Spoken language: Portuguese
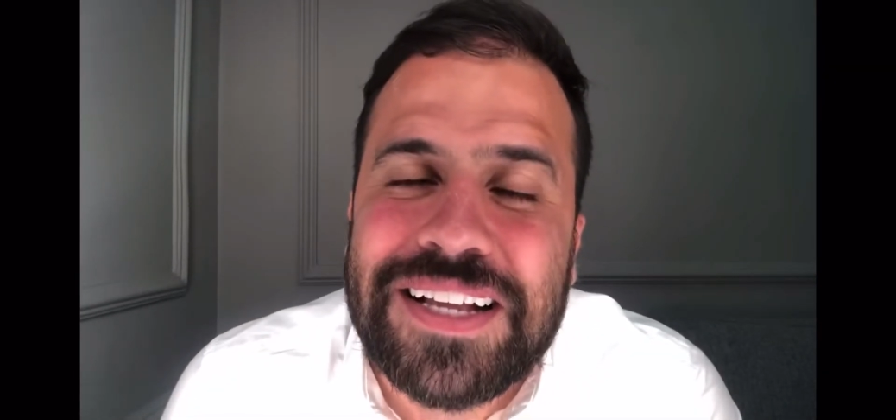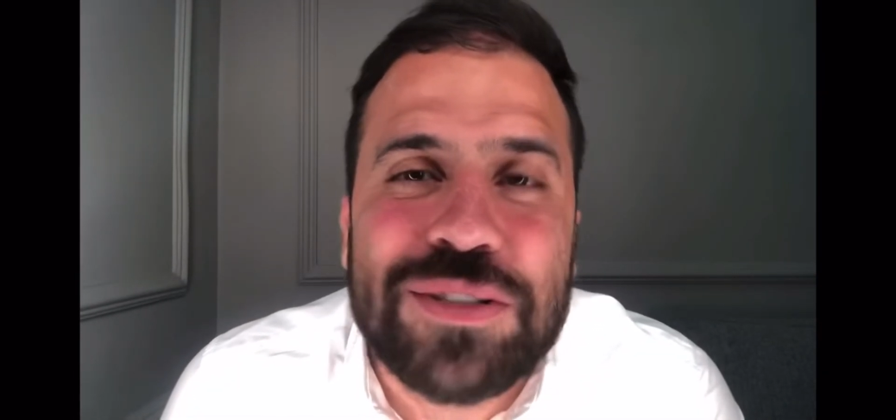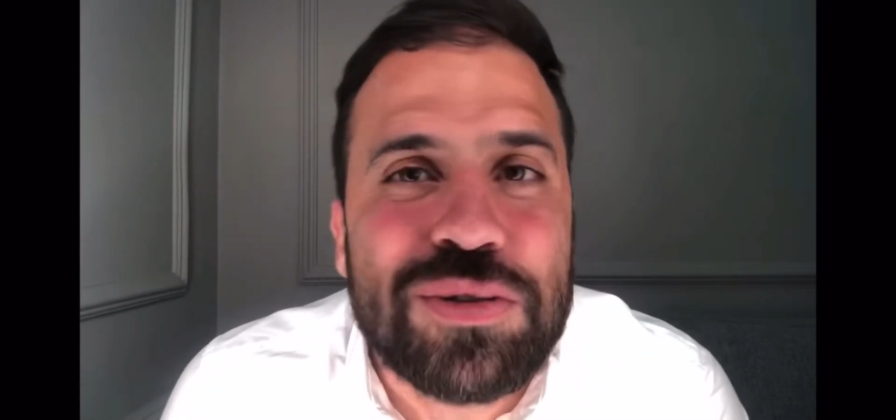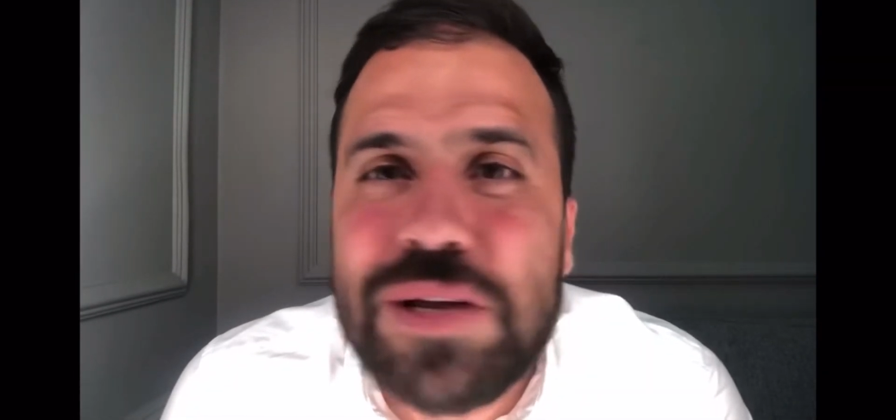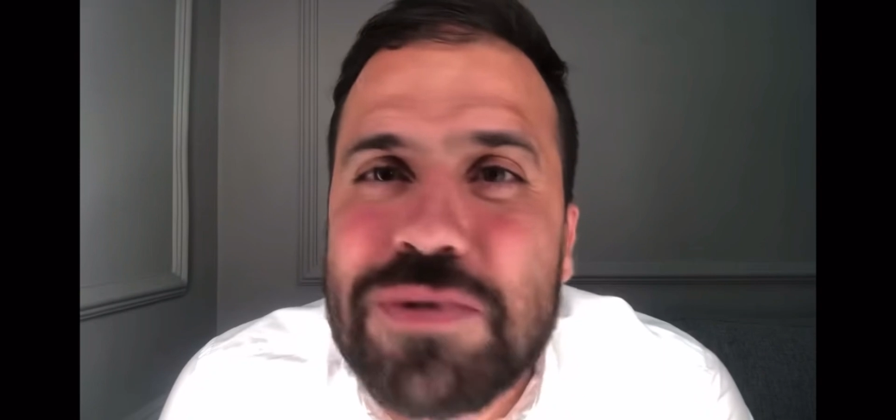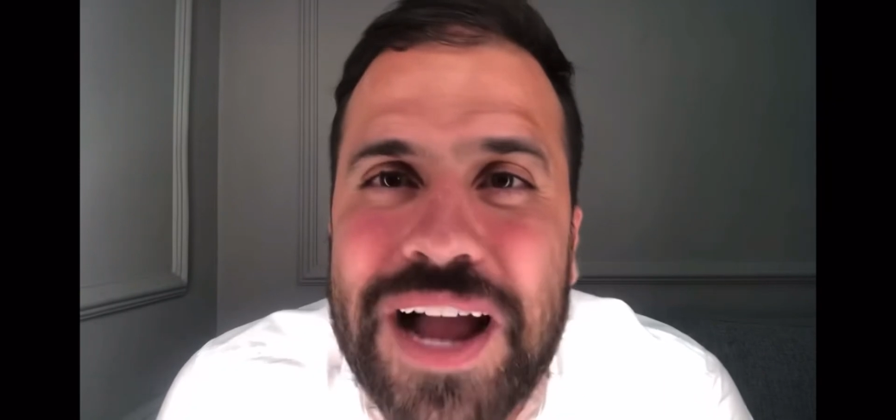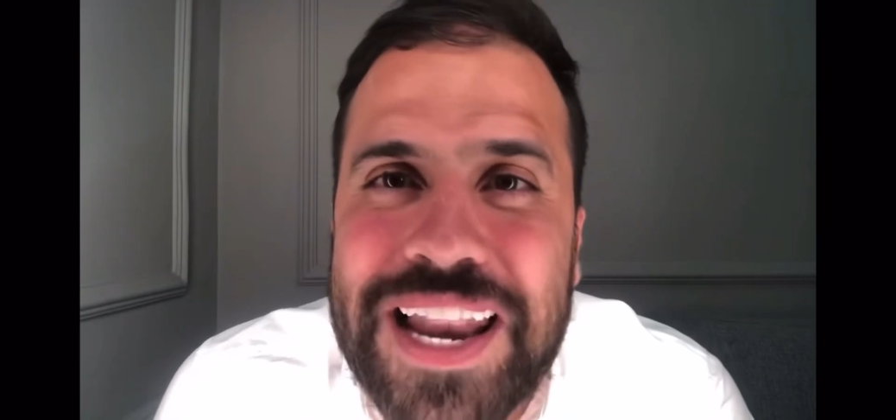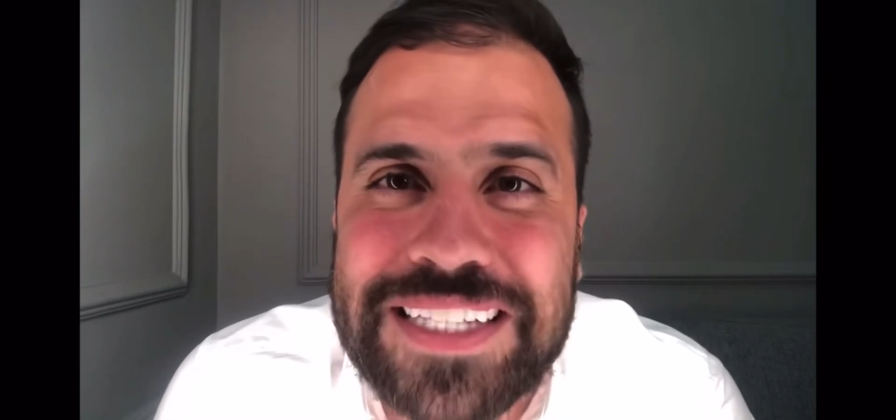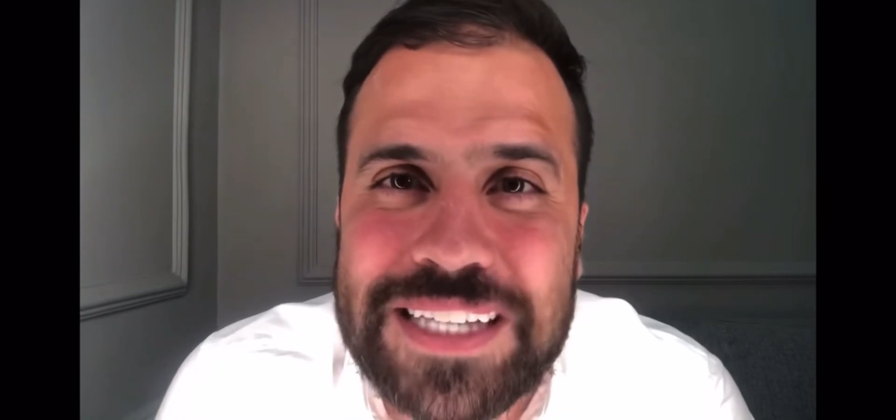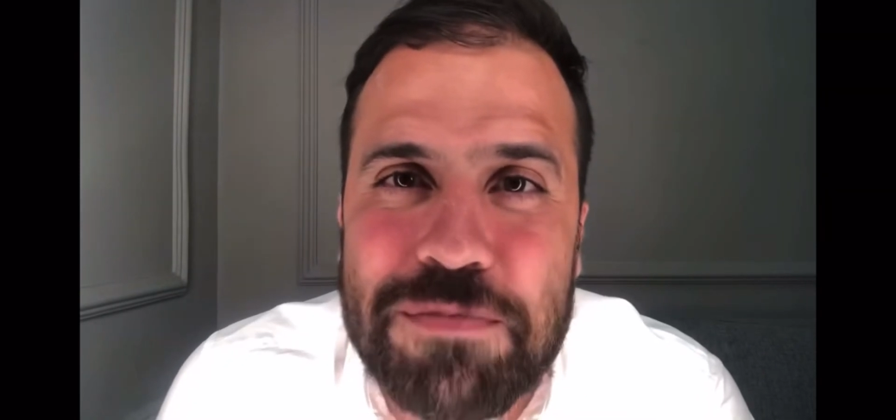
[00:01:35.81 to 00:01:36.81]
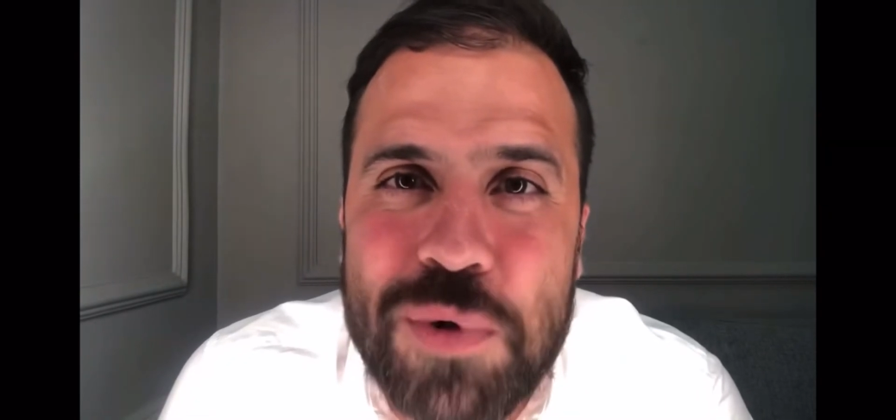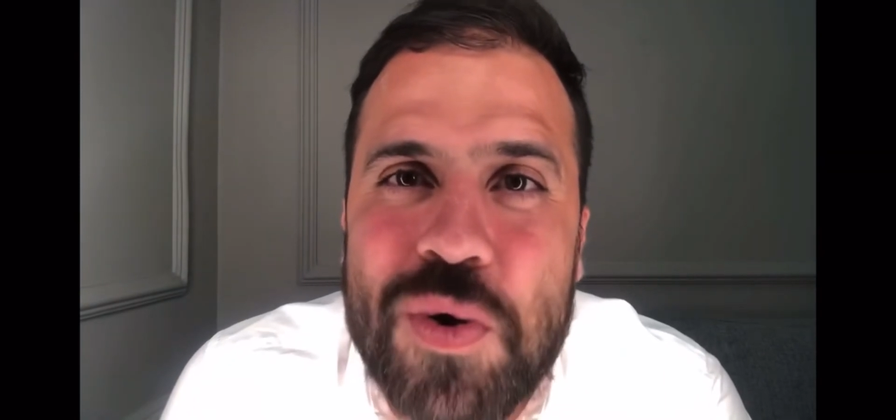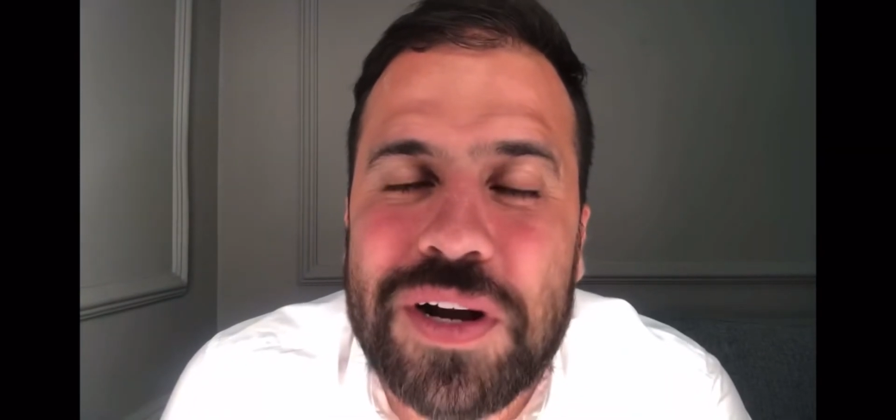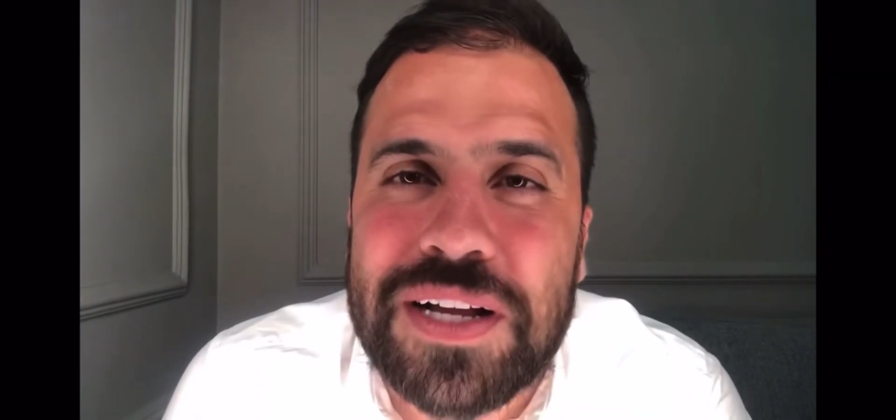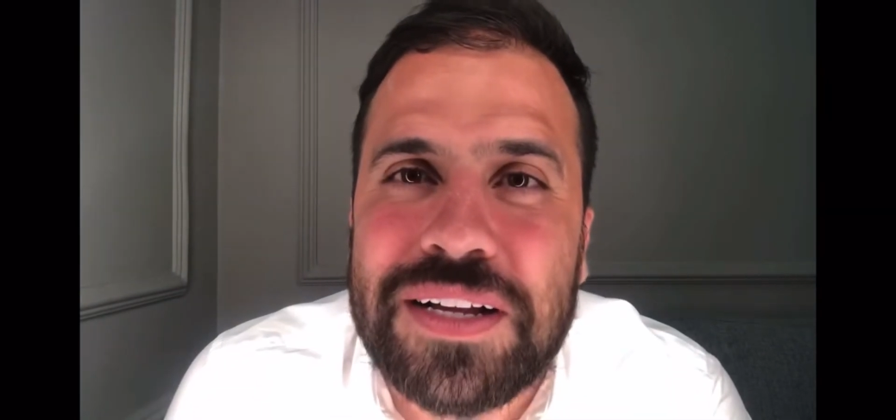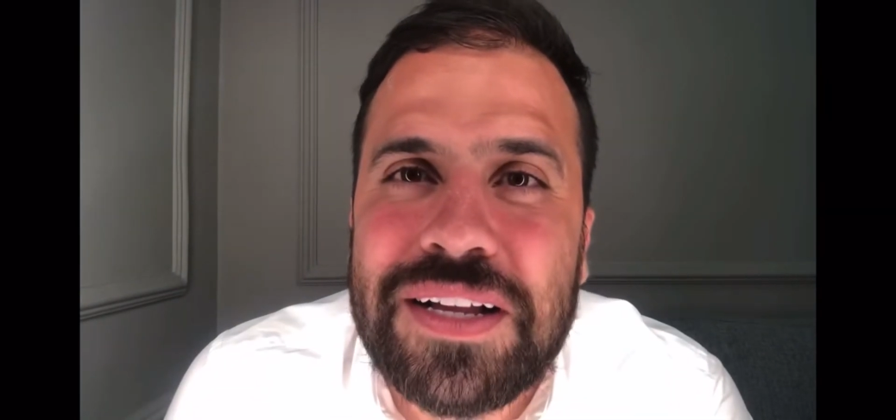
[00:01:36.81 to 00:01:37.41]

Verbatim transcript: Se você não calar essa boca,